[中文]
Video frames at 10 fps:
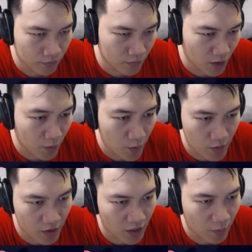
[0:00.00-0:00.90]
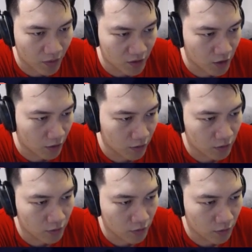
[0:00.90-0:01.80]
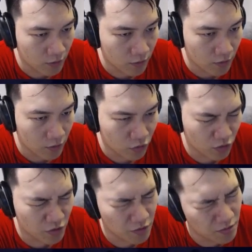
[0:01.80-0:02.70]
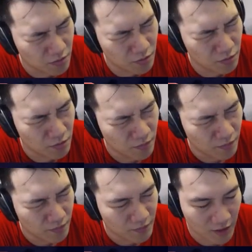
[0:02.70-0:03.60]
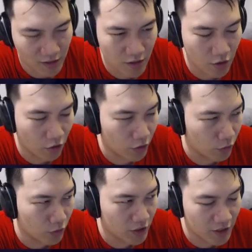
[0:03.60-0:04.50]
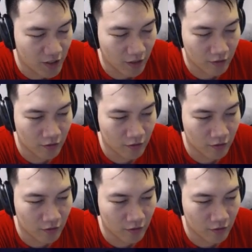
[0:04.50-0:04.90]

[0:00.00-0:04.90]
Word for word: 这张秘密应该蛮强的。就是假设有很多清场